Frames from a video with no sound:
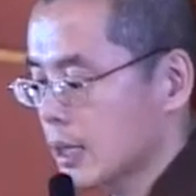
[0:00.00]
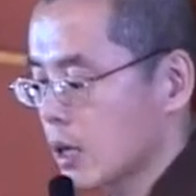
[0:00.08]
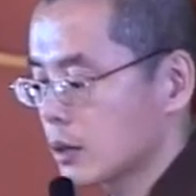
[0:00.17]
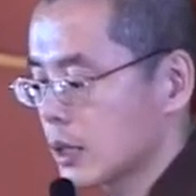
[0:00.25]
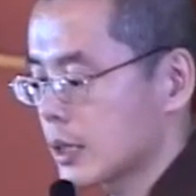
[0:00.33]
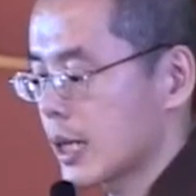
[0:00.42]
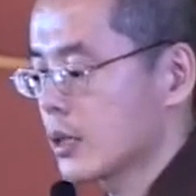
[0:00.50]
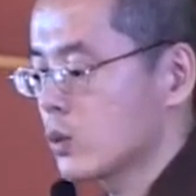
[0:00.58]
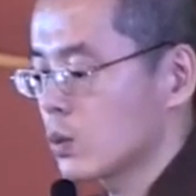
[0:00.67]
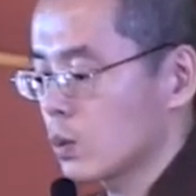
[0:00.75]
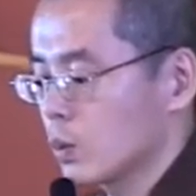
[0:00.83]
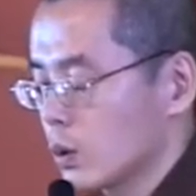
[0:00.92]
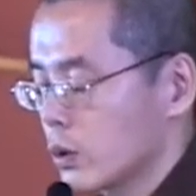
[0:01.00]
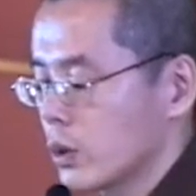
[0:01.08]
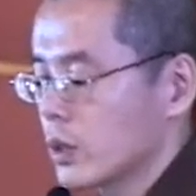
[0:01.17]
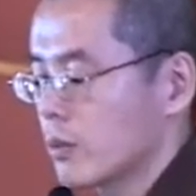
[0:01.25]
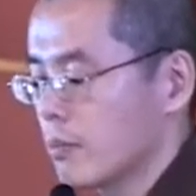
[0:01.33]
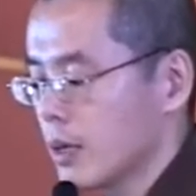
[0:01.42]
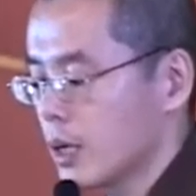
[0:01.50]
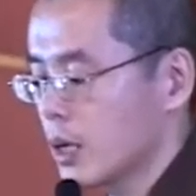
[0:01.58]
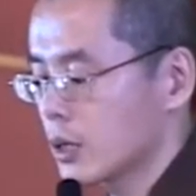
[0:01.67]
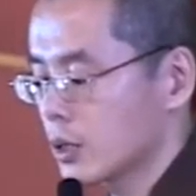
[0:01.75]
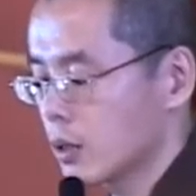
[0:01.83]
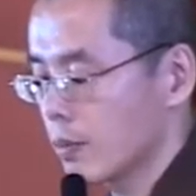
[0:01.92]
教的3组，就是密
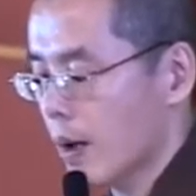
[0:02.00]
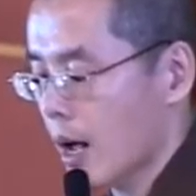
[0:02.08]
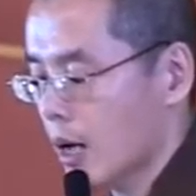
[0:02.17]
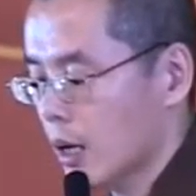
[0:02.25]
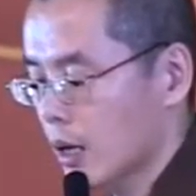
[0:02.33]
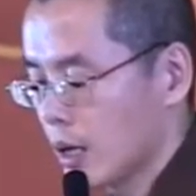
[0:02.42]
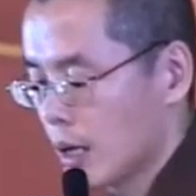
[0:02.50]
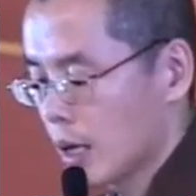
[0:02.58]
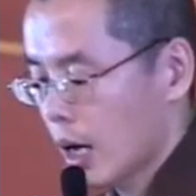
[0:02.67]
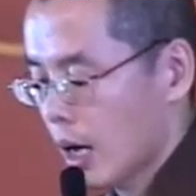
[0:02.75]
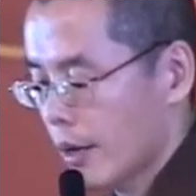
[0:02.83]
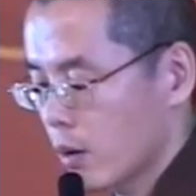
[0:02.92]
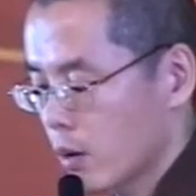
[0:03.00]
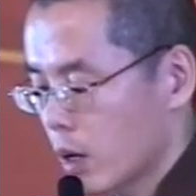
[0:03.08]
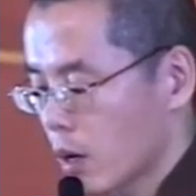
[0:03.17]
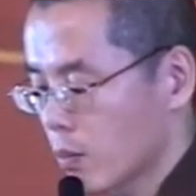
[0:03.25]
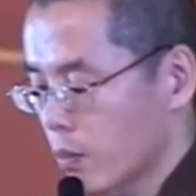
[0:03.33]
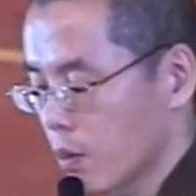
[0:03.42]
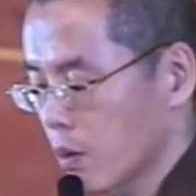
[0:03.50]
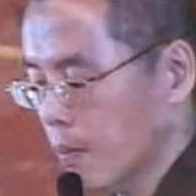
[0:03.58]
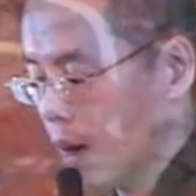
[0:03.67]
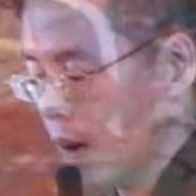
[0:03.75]
勒日巴、还有冈波